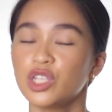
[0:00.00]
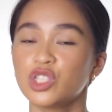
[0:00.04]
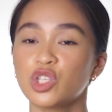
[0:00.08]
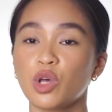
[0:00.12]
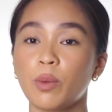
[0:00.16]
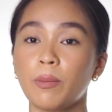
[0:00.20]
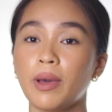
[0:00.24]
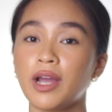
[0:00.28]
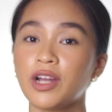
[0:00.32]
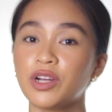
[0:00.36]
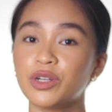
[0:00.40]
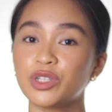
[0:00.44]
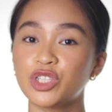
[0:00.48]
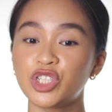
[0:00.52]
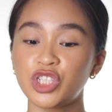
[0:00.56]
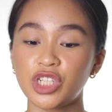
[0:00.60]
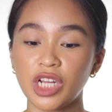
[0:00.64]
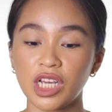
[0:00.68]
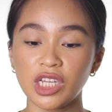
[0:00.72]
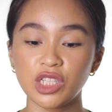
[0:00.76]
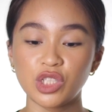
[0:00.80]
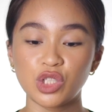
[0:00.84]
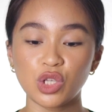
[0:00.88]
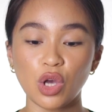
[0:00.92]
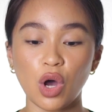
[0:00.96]
So, merong
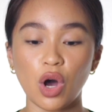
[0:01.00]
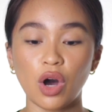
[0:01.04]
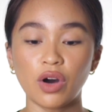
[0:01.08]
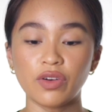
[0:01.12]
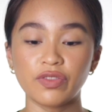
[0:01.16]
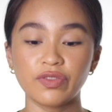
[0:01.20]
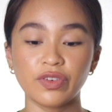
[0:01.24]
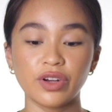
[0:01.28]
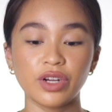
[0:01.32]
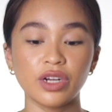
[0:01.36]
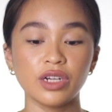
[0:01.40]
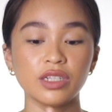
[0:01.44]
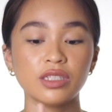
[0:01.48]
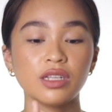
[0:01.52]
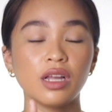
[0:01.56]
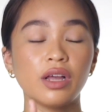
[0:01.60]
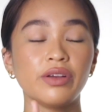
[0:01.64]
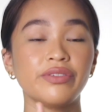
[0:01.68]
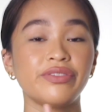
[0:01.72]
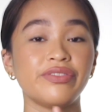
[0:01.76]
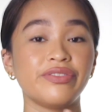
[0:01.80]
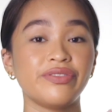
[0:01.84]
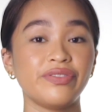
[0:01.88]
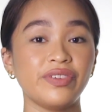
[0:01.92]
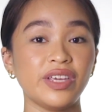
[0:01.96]
shades offered,
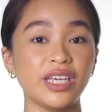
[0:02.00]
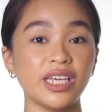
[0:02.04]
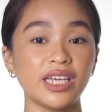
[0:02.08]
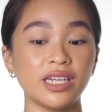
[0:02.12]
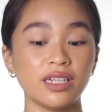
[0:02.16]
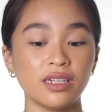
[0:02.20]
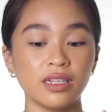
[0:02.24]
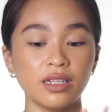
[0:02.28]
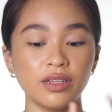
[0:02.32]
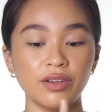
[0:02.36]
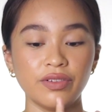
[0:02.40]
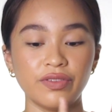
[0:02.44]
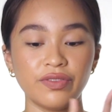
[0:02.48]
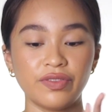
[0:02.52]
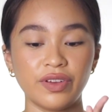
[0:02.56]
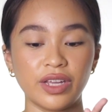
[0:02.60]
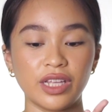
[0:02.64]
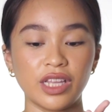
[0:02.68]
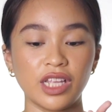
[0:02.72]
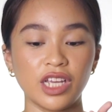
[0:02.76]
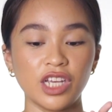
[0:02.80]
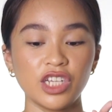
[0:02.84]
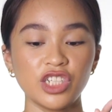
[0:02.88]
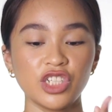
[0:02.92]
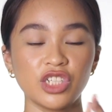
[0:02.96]
feel,
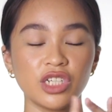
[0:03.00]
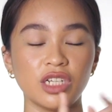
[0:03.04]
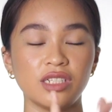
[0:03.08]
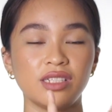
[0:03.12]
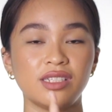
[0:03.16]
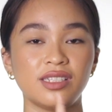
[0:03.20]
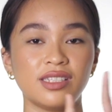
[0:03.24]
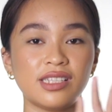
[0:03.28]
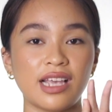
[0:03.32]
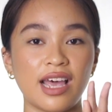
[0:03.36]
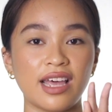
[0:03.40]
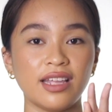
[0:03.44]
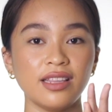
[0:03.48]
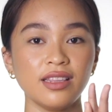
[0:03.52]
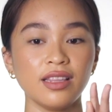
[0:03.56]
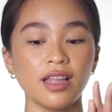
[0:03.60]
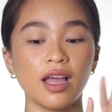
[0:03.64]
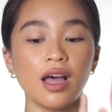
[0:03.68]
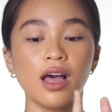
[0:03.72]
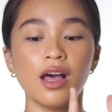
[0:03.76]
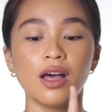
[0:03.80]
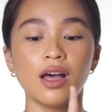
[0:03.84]
finish, scent,